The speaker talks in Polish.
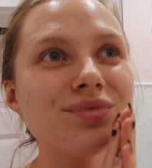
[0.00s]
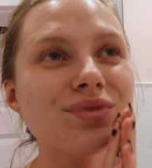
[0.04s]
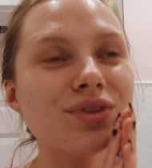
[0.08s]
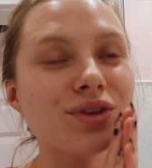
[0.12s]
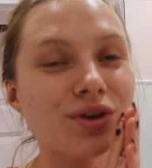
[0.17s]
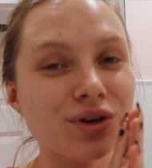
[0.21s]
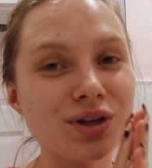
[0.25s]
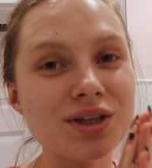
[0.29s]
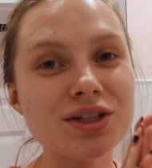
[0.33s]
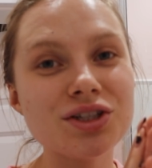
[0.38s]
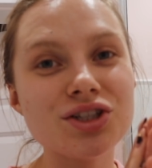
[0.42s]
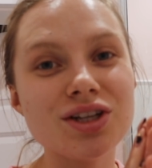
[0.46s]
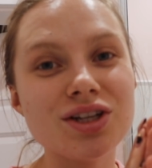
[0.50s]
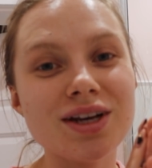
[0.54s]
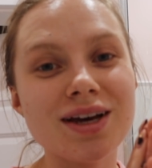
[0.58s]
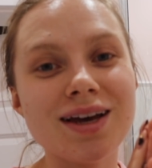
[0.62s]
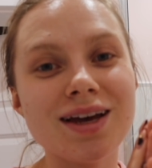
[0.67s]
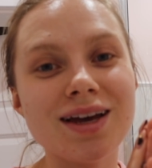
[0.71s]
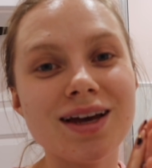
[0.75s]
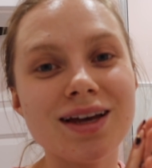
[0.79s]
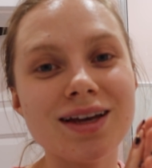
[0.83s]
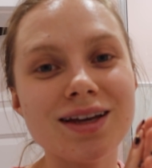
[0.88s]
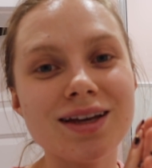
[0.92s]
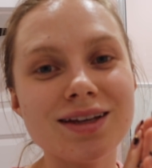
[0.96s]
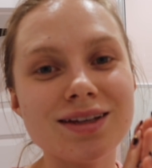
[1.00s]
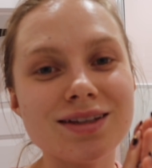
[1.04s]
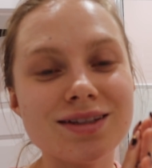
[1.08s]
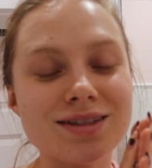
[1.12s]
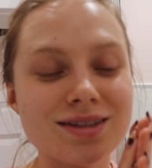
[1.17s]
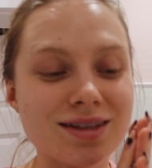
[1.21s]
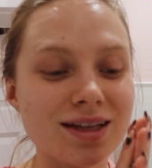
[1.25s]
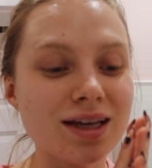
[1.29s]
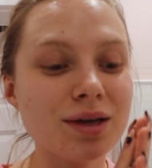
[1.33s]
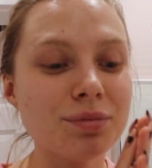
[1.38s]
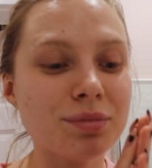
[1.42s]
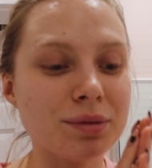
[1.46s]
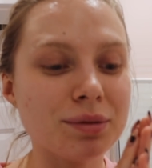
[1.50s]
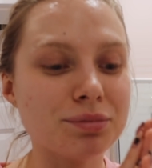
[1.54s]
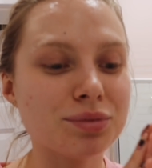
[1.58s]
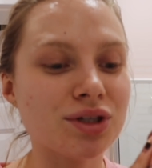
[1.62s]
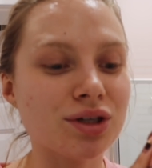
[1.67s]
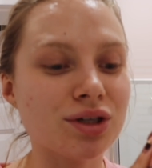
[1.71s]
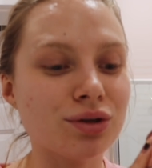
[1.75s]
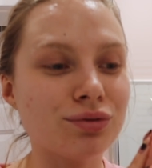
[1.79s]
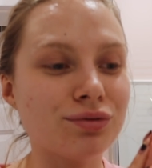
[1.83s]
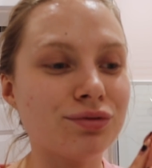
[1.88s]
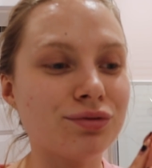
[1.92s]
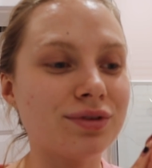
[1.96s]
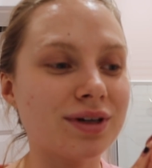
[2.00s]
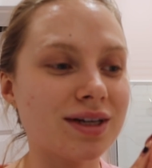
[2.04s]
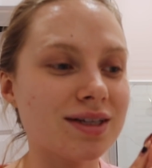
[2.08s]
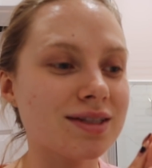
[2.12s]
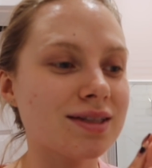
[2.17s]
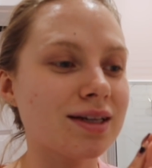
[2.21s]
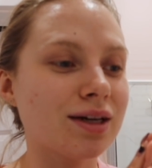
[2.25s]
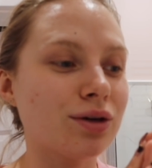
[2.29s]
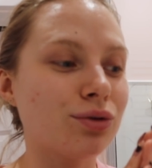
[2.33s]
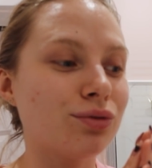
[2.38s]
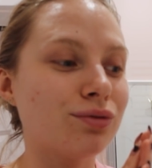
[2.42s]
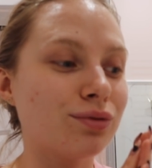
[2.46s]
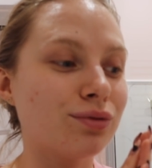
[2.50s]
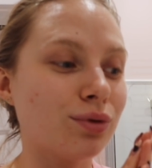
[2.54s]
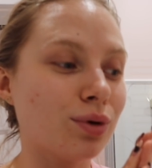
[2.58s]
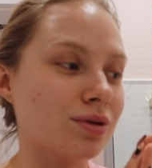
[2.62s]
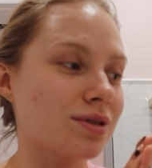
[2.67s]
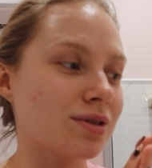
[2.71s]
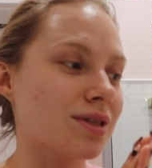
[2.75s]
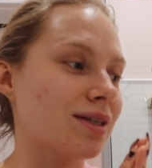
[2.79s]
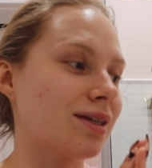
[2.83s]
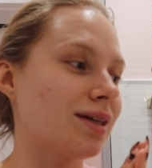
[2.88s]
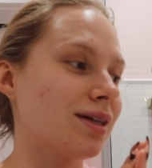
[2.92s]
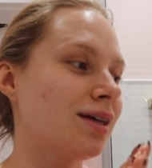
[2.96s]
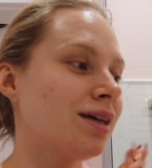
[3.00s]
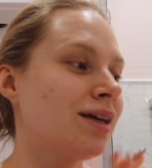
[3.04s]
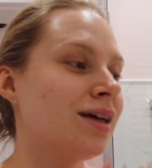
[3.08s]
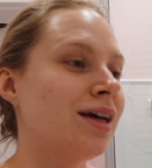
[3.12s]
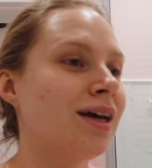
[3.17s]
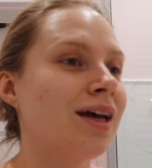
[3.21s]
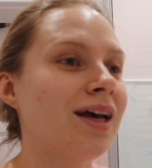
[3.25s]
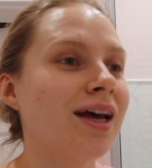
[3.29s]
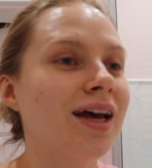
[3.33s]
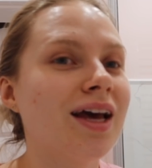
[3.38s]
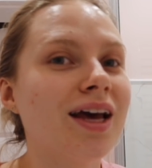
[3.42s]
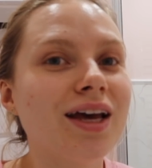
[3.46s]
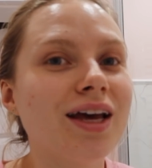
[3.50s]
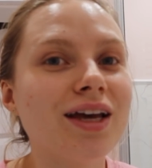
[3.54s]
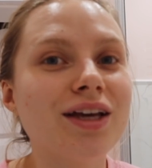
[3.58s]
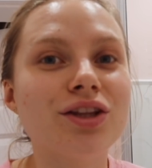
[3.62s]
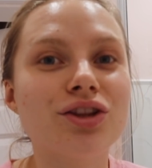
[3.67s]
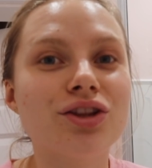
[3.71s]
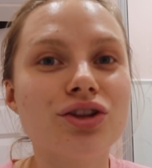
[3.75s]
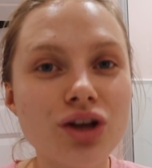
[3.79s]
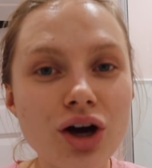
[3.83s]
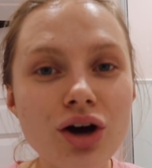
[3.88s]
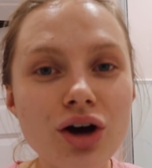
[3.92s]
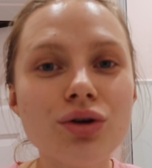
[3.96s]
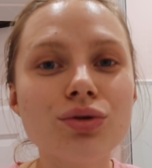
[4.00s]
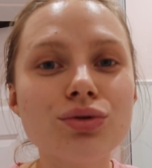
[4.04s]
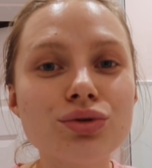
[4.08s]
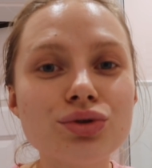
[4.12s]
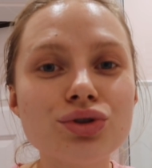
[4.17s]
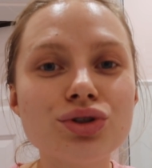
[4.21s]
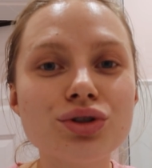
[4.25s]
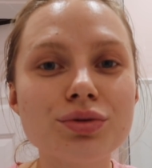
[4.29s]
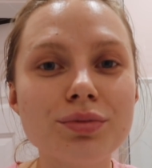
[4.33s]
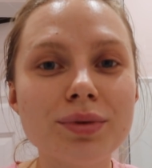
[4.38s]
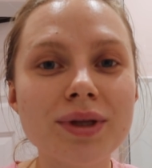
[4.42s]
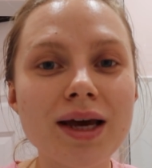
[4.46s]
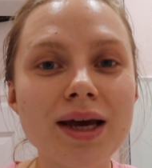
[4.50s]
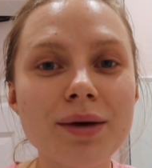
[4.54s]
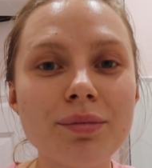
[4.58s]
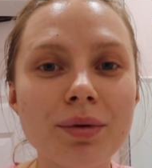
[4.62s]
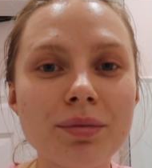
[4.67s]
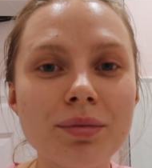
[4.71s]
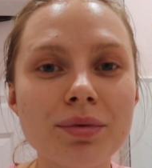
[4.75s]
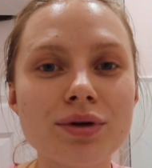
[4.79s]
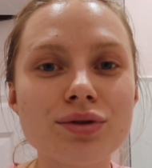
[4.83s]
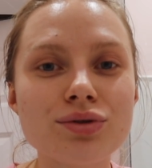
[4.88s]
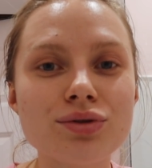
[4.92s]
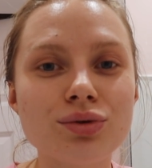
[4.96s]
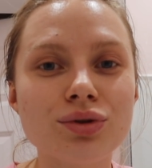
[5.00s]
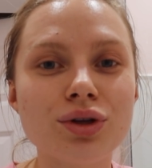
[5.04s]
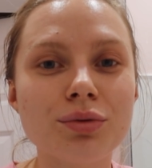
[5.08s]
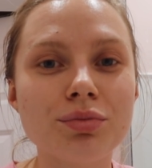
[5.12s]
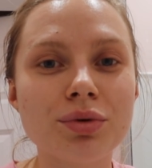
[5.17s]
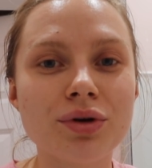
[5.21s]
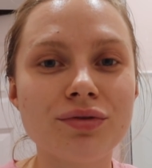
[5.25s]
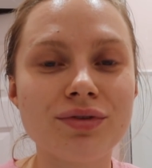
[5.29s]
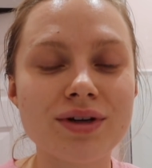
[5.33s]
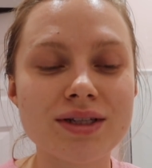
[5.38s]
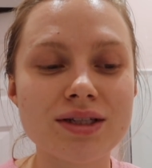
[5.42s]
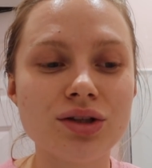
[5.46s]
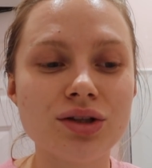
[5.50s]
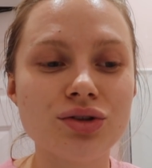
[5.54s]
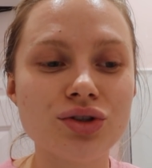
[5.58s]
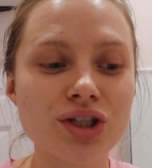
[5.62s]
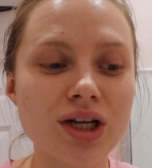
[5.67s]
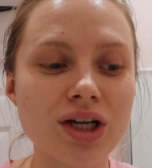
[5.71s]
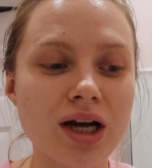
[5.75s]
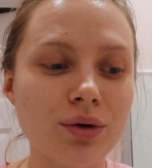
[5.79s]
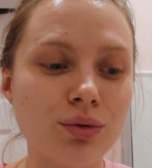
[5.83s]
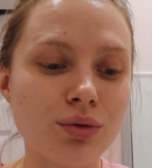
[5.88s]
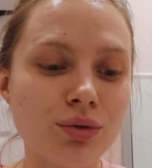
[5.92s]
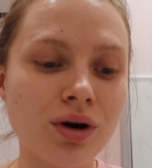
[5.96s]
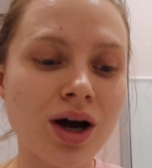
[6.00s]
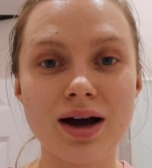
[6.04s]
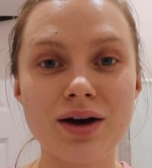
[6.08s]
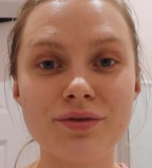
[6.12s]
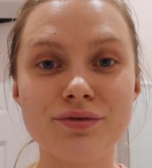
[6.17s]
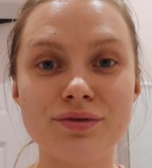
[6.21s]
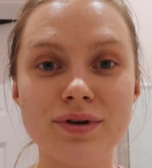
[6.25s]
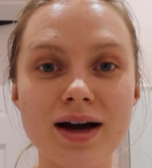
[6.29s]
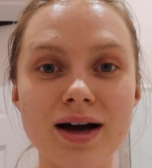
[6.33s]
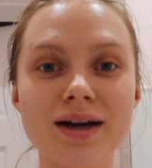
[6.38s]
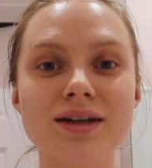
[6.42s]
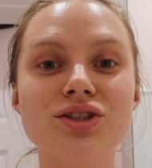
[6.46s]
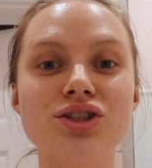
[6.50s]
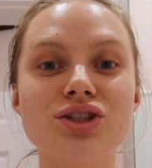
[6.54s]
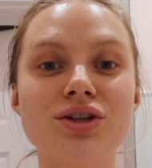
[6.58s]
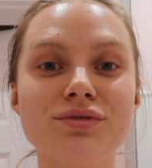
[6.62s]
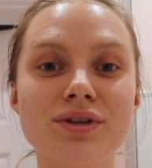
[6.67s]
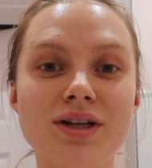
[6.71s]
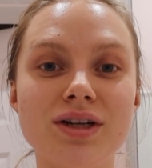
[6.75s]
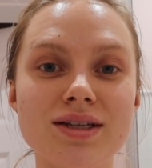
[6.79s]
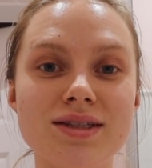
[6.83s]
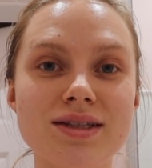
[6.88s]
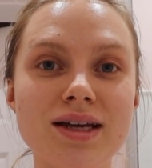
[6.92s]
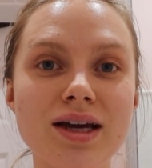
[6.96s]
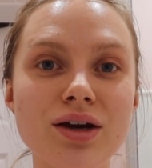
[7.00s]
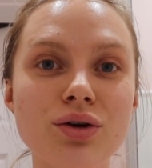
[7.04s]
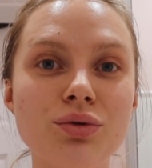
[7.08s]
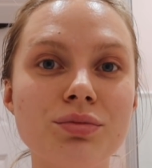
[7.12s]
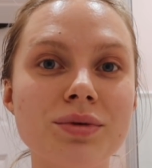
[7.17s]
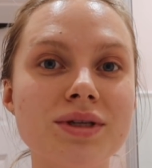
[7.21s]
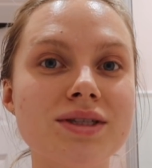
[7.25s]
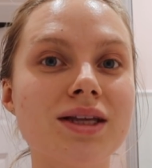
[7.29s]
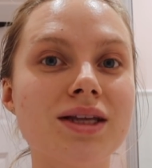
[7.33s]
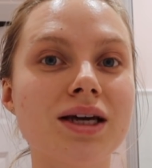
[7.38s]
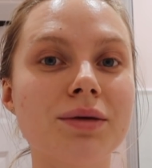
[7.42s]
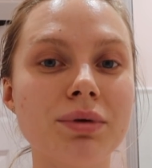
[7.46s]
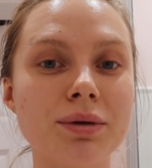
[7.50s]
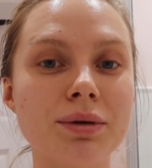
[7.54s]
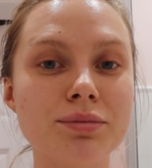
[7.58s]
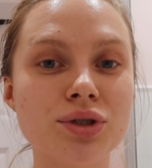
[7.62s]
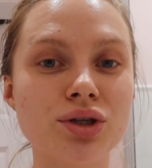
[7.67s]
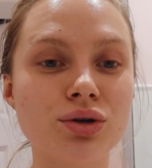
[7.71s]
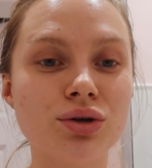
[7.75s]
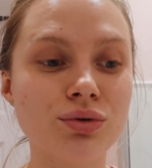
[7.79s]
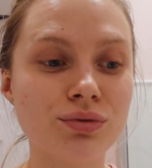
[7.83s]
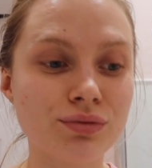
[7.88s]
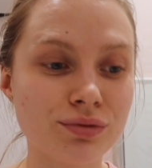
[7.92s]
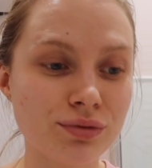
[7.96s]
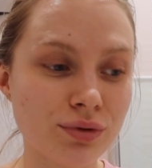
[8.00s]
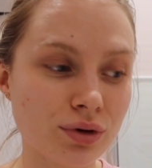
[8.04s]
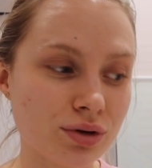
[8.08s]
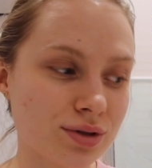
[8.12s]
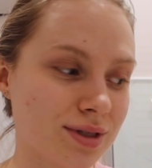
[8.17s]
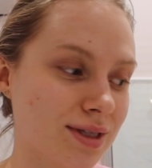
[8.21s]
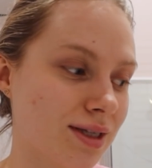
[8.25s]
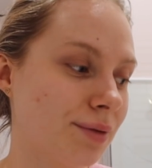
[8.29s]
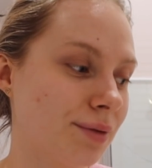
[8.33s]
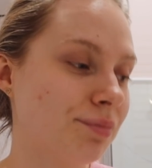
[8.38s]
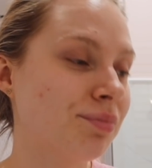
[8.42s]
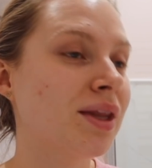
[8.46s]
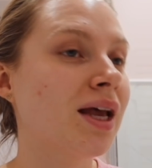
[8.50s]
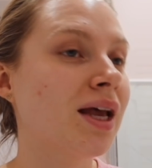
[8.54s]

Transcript: to jeszcze z tych pieprzyków wyrastają włosy. I to już mnie po prostu doprowadza do szału. A fakt, że wyrastają mi z tych pieprzyków włosy,